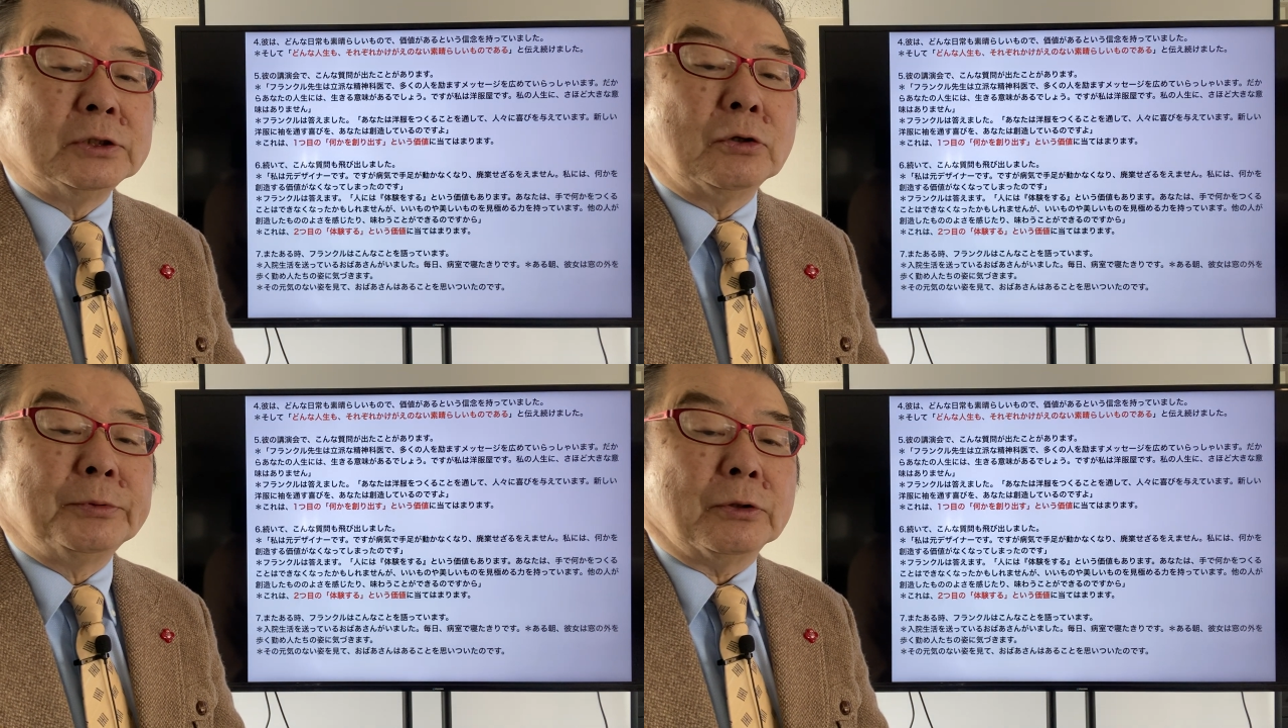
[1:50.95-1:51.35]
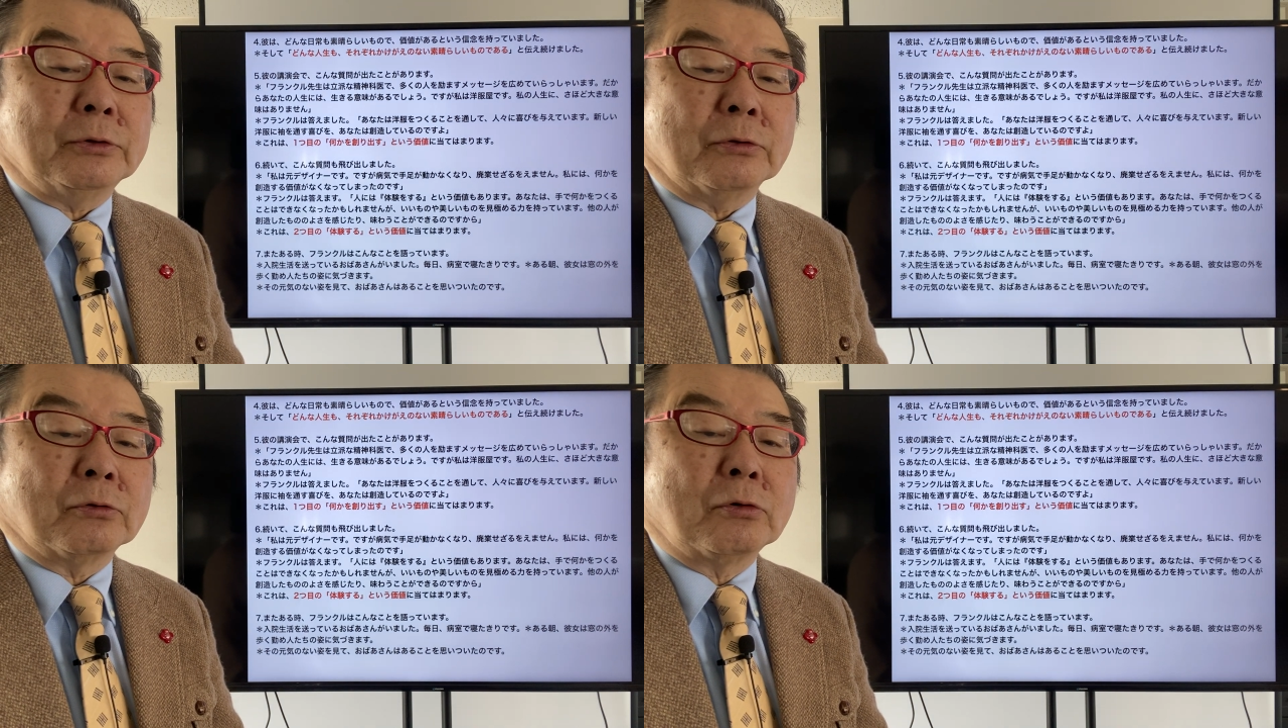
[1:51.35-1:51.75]
人々
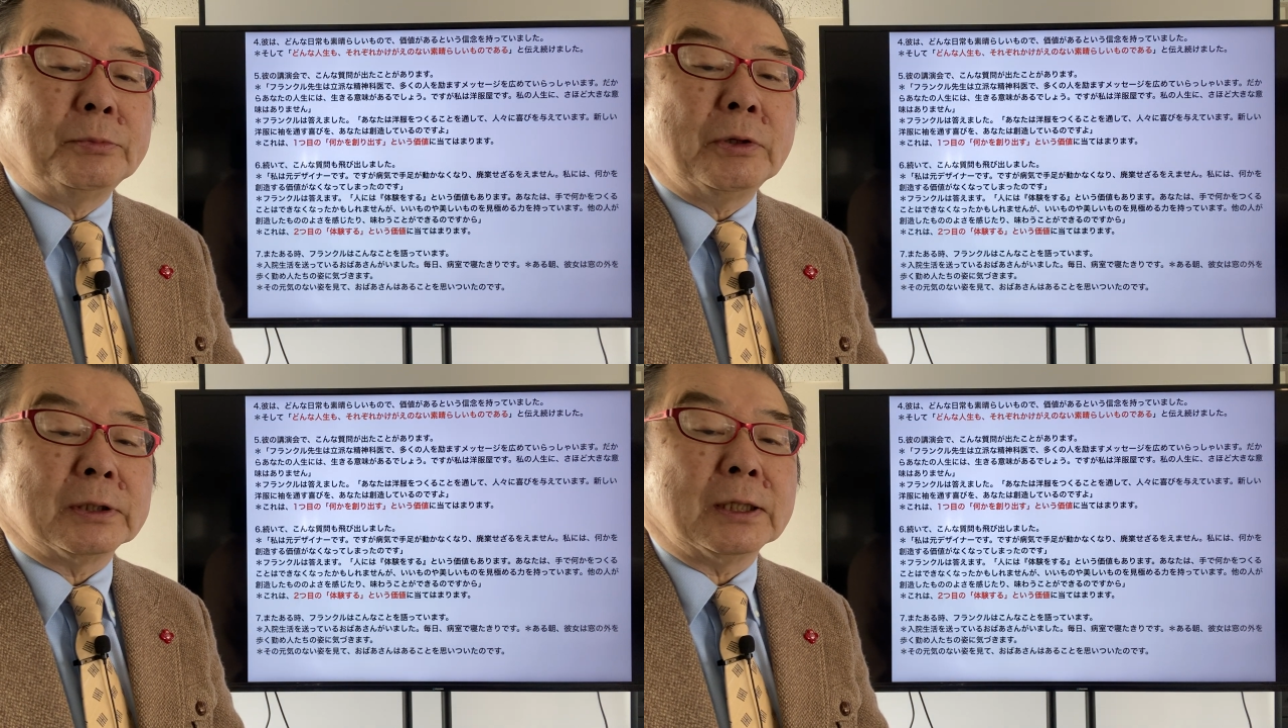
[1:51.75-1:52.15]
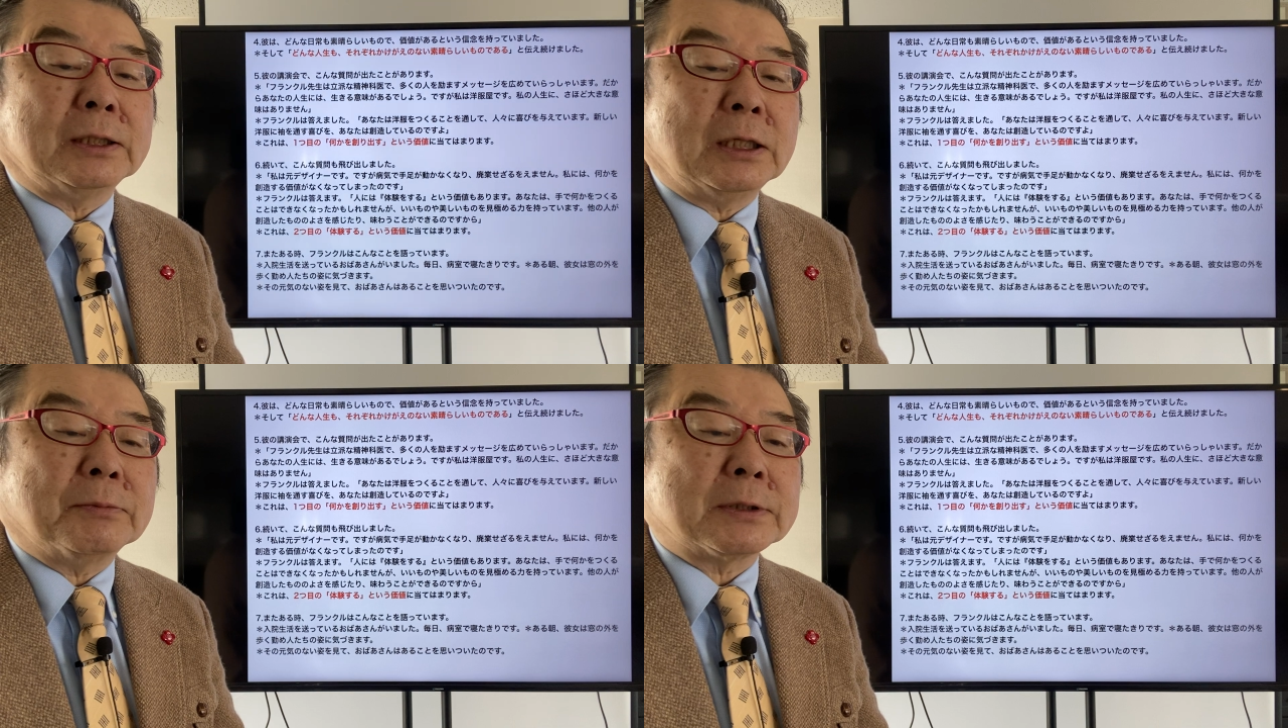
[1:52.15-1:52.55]
に喜びを与
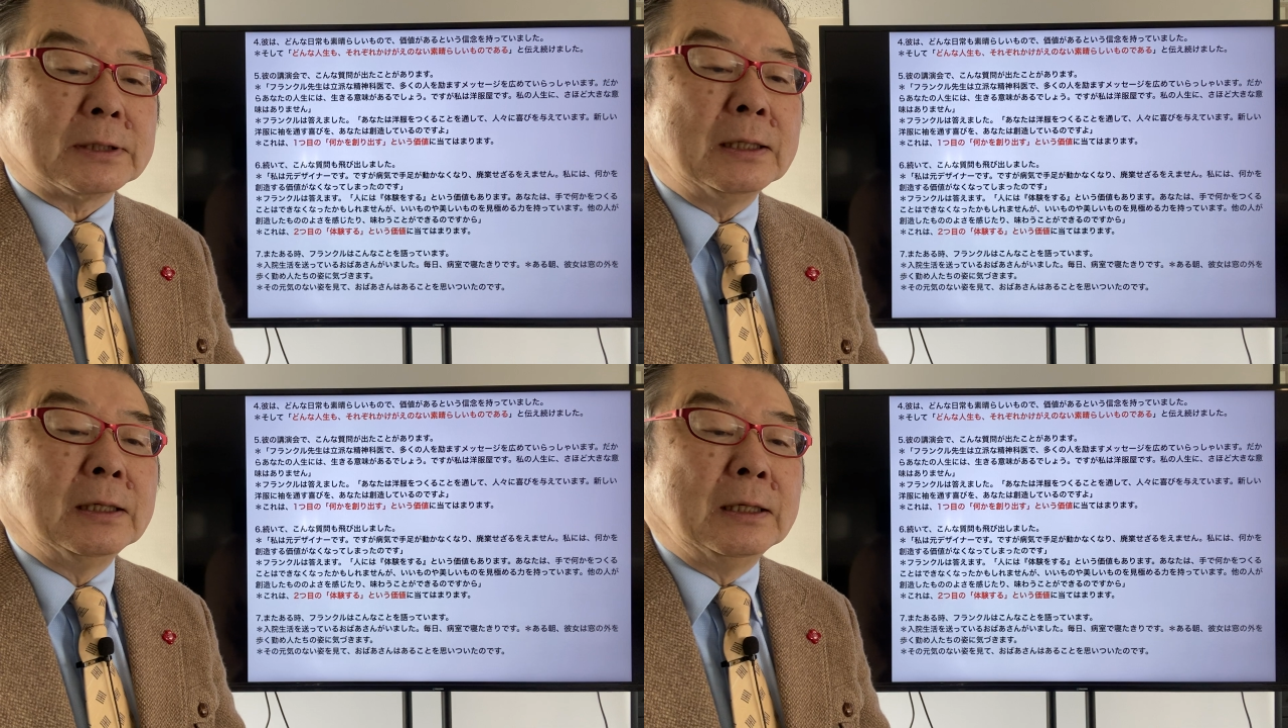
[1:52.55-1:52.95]
えています